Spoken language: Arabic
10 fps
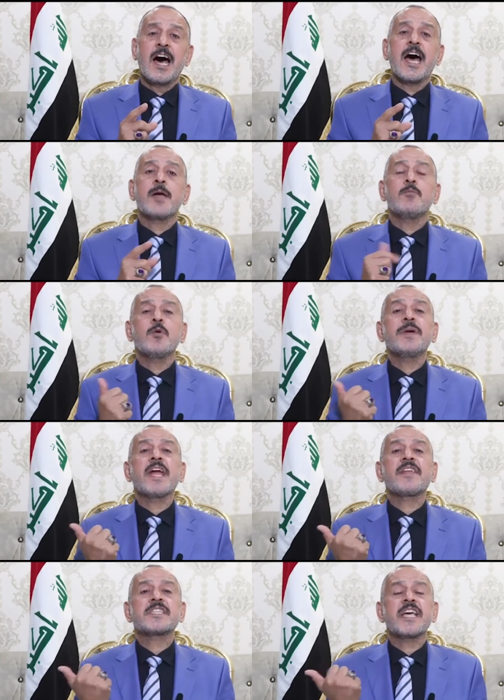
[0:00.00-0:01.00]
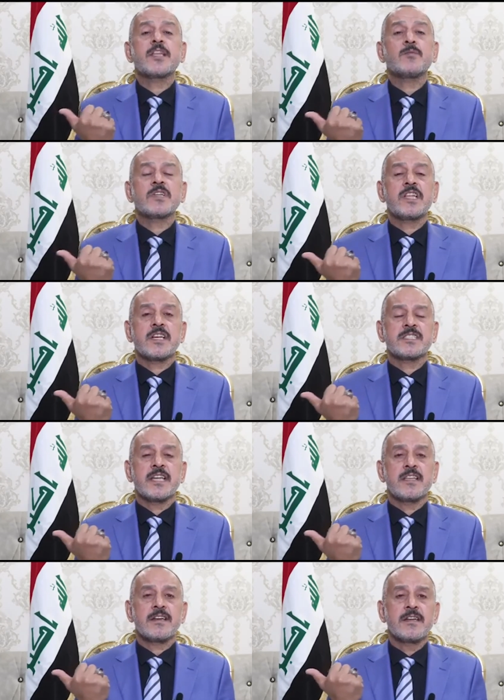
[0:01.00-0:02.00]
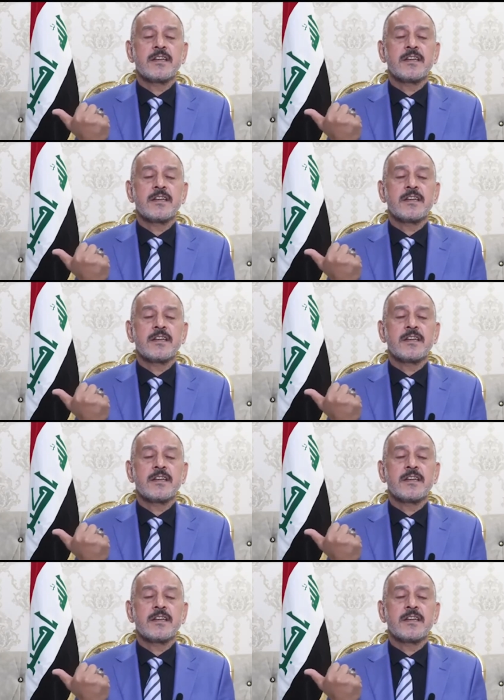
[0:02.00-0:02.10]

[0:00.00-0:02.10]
هاي مو بنظر سيد مقتدى الصدر